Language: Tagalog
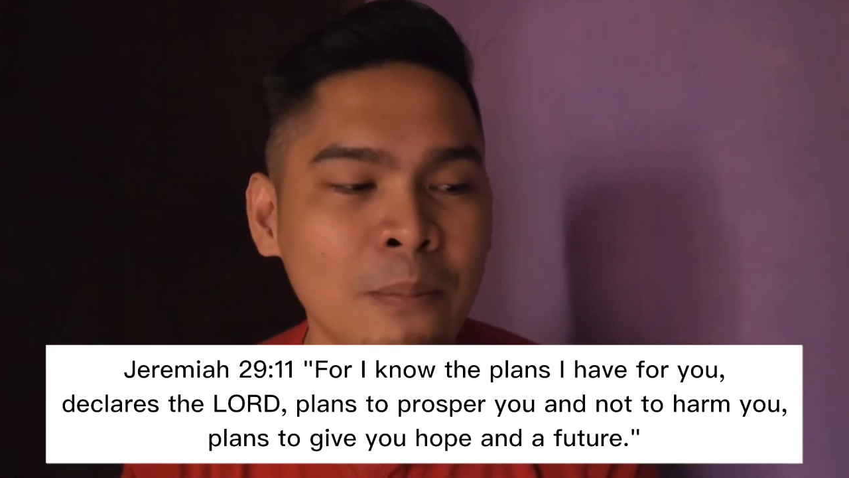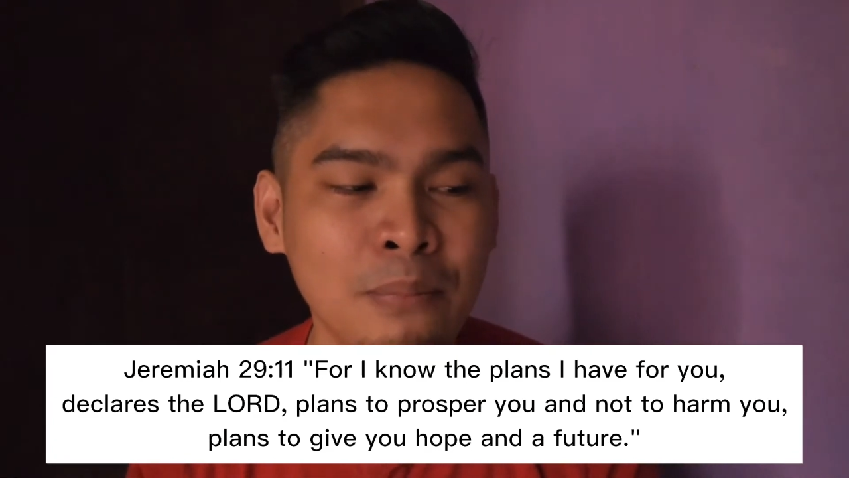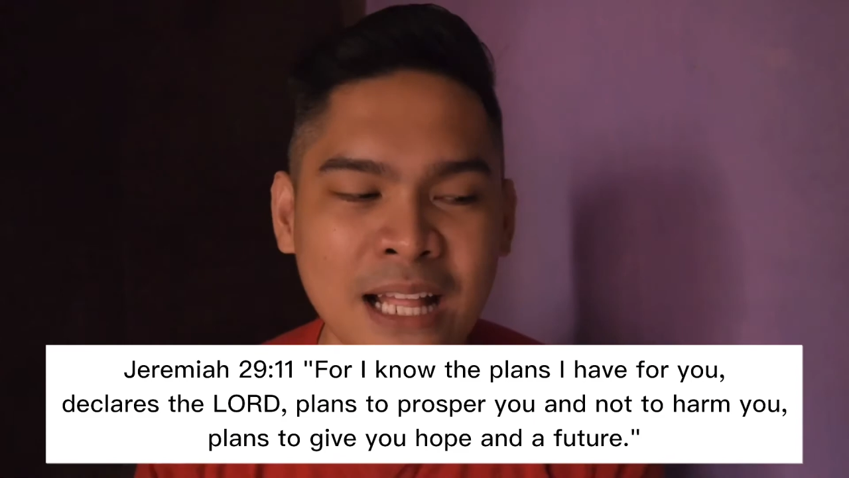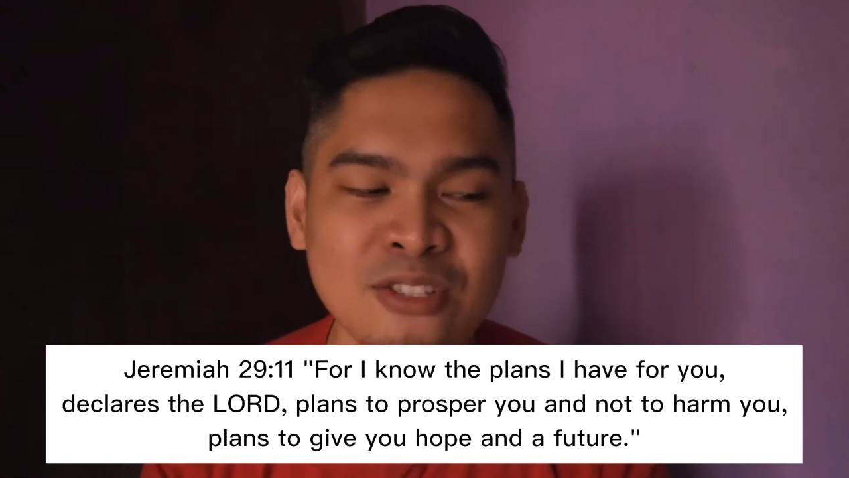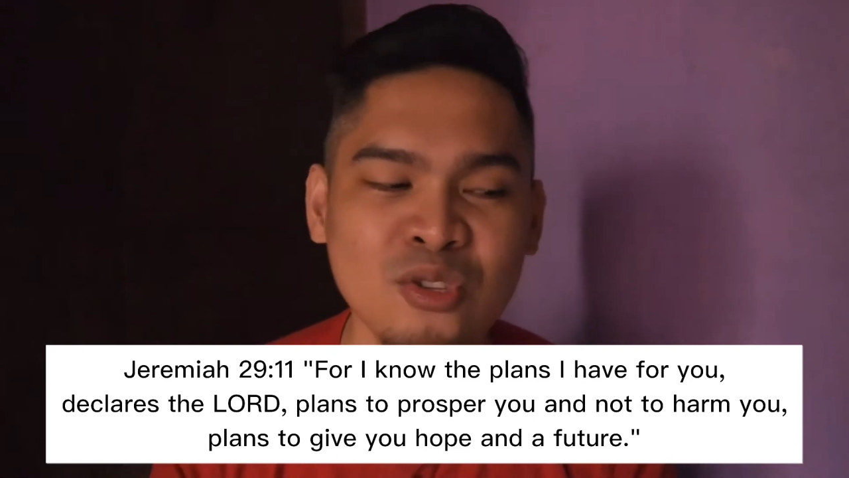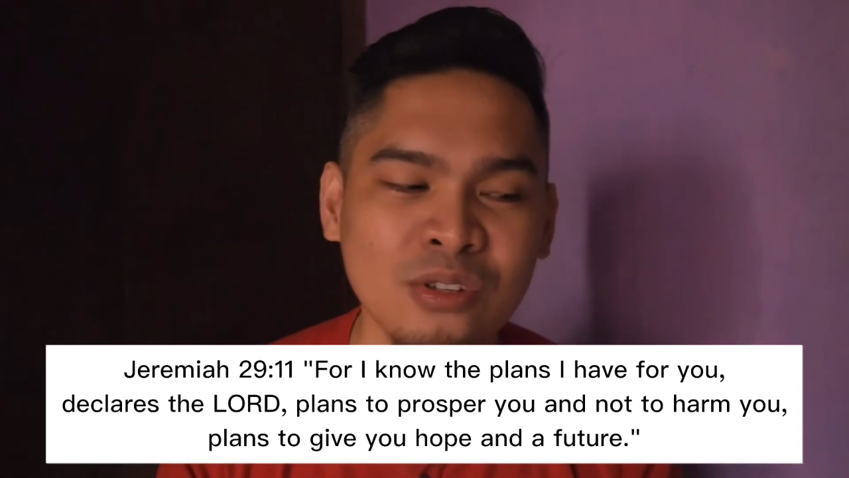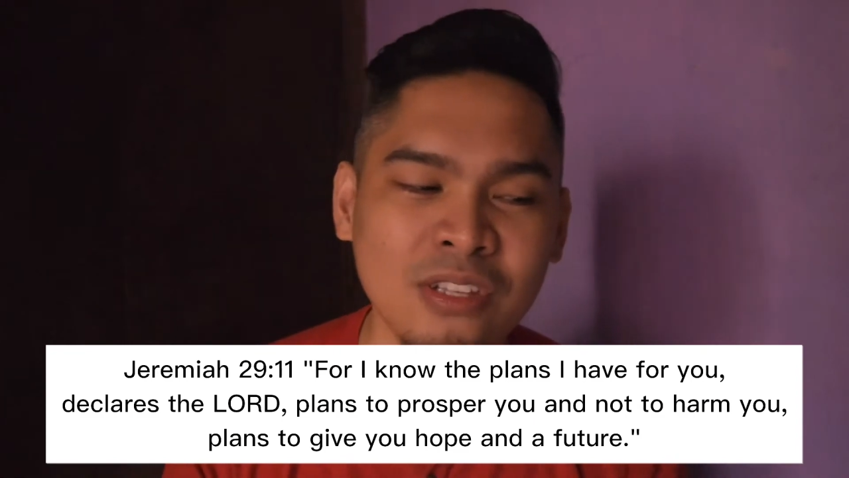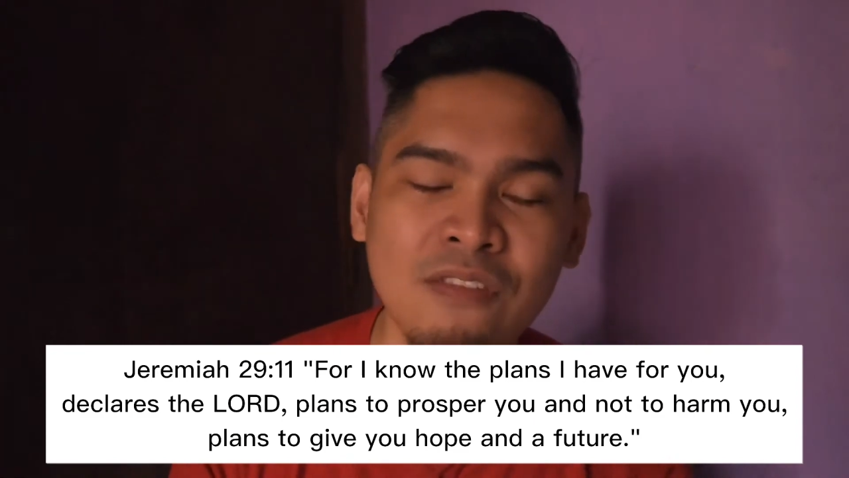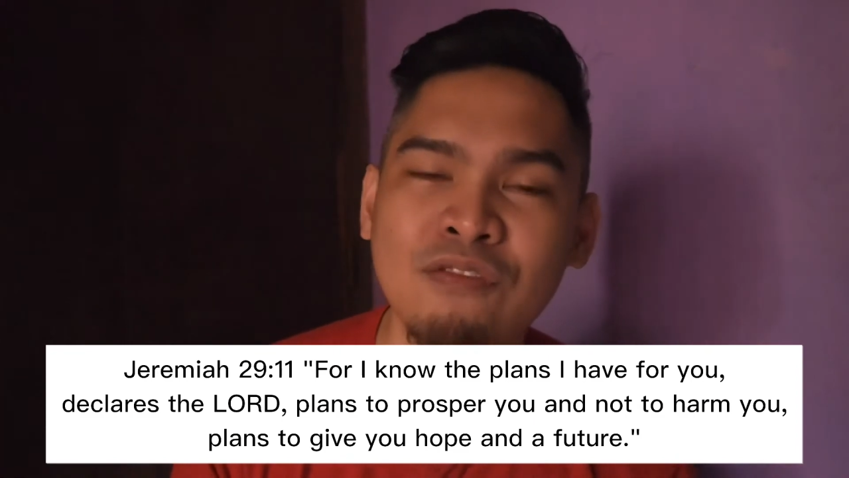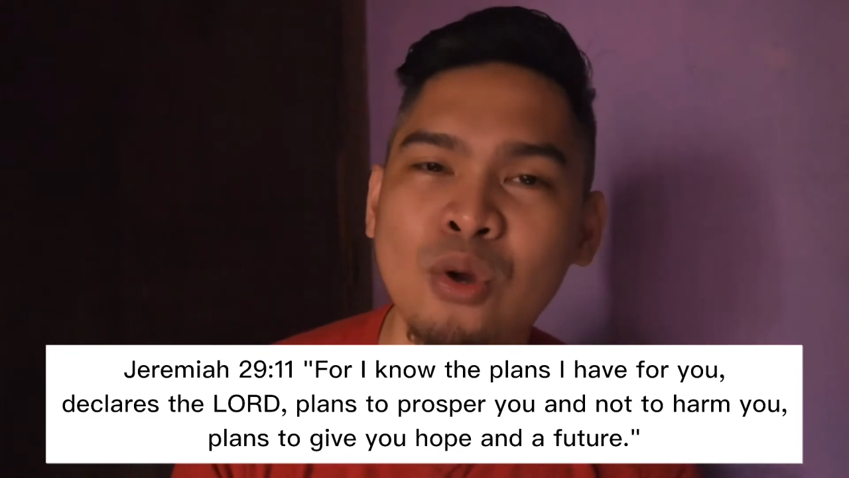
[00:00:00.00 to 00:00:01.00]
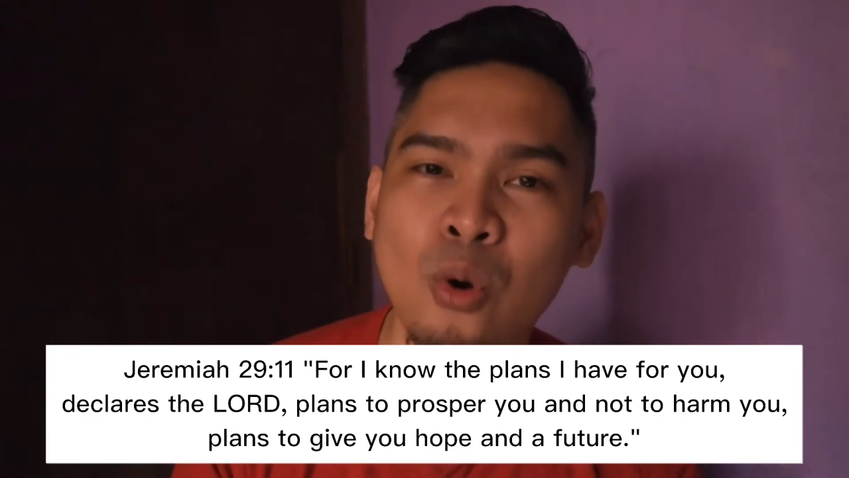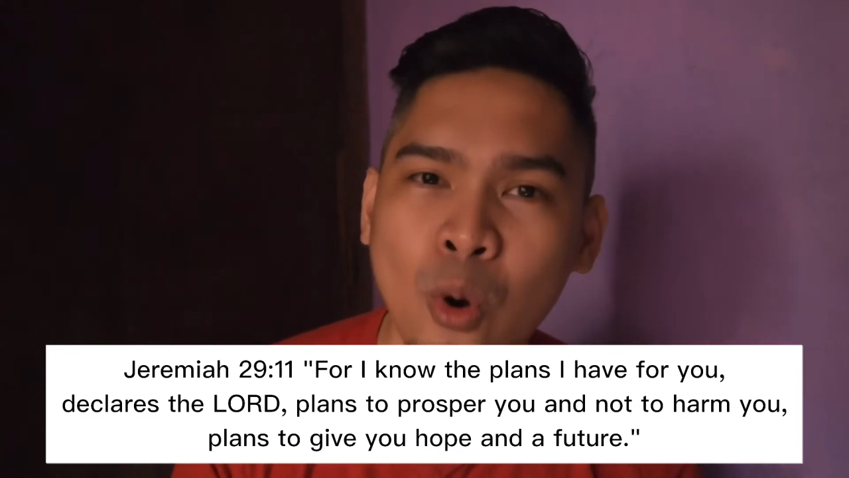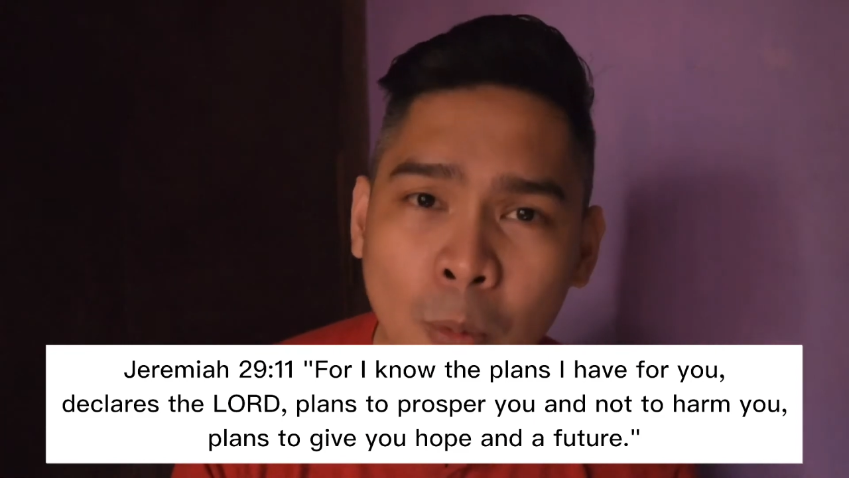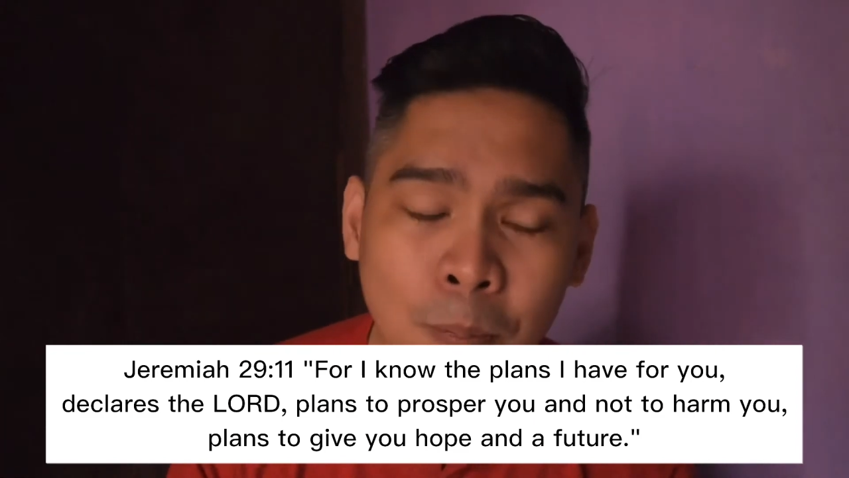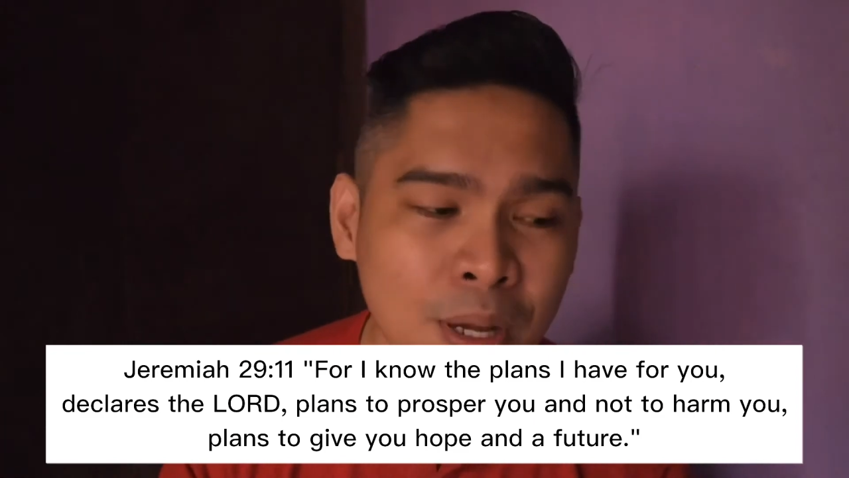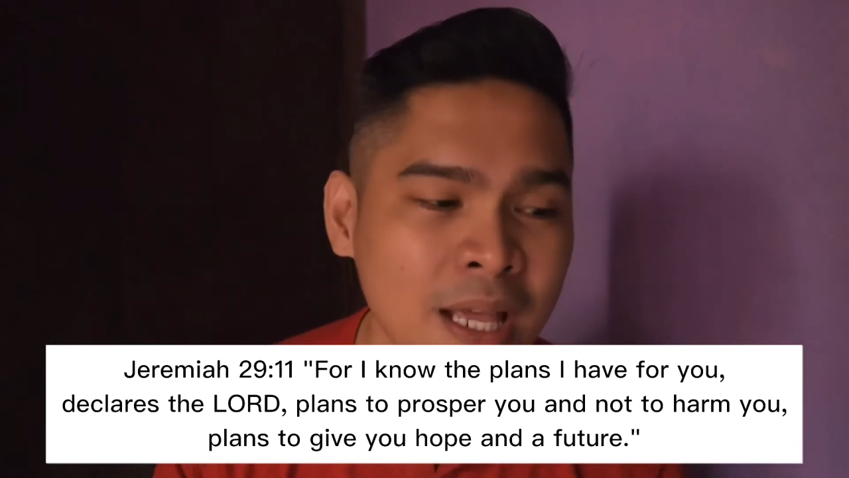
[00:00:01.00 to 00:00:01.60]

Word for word: plans to give you hope